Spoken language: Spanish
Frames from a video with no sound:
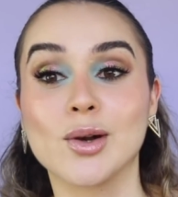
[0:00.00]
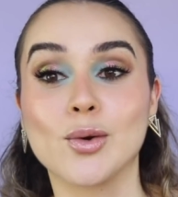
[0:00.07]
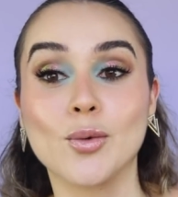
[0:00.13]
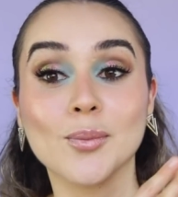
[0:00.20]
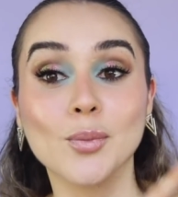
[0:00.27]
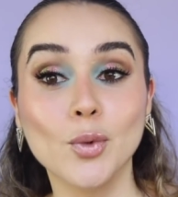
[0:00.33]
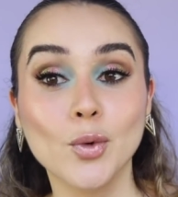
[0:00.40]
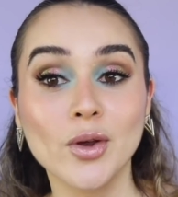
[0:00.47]
lo
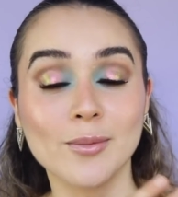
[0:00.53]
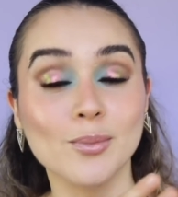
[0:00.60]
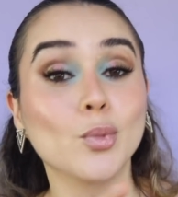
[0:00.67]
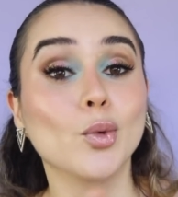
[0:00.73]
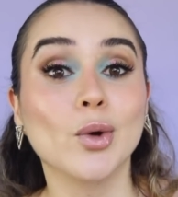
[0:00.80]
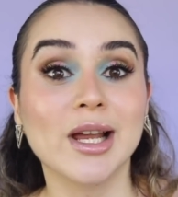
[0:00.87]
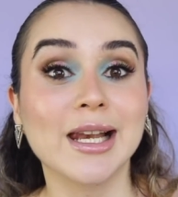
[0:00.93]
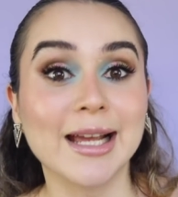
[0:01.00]
muy
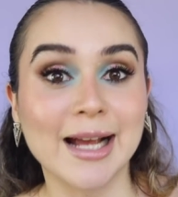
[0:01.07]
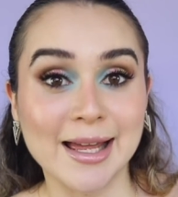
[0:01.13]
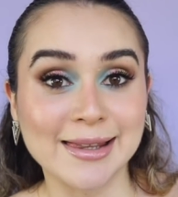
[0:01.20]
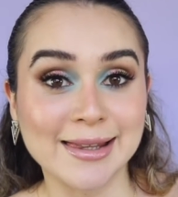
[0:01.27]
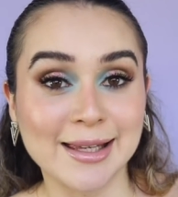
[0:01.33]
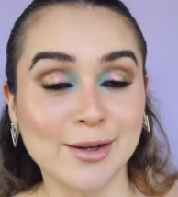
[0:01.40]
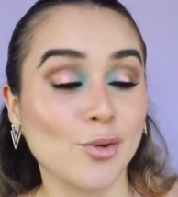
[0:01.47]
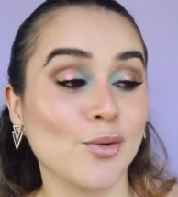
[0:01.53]
muy
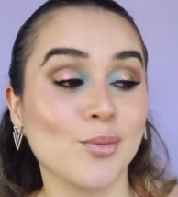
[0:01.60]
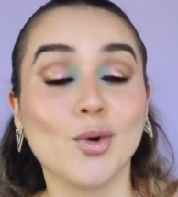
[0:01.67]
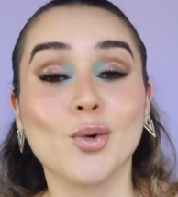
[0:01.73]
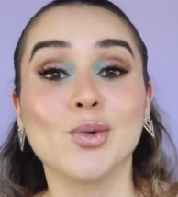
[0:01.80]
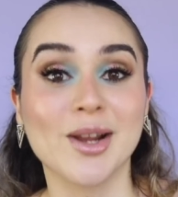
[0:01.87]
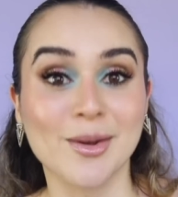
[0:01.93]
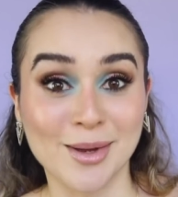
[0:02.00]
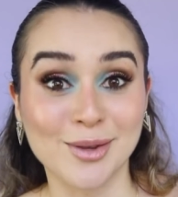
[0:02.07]
elegante como
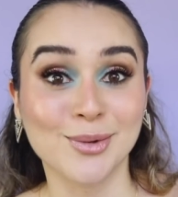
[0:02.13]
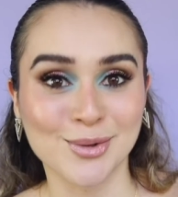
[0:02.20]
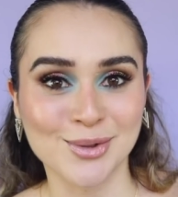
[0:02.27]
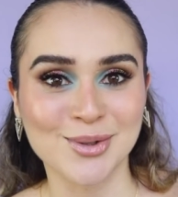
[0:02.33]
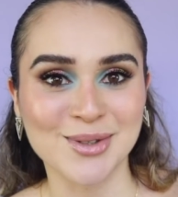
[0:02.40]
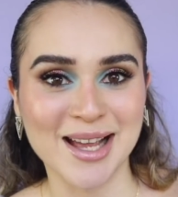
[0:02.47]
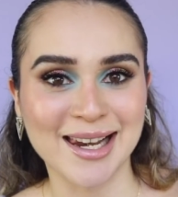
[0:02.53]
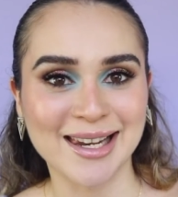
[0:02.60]
un evento
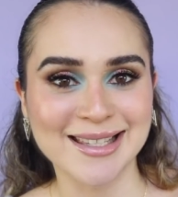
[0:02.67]
social